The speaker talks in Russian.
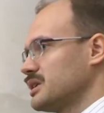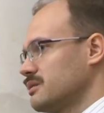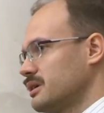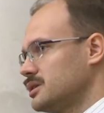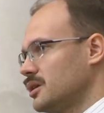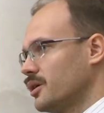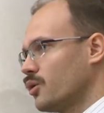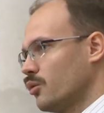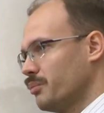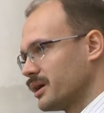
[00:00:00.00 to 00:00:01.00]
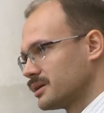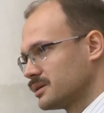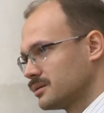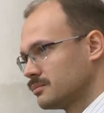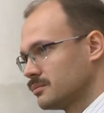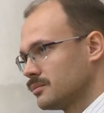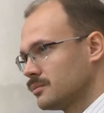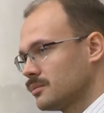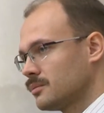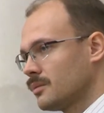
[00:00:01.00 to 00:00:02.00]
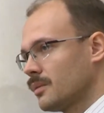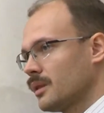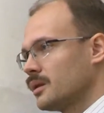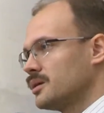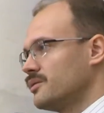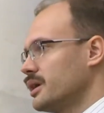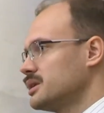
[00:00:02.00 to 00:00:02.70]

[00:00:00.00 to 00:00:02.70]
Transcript: что у студентов появляются и практические навыки, и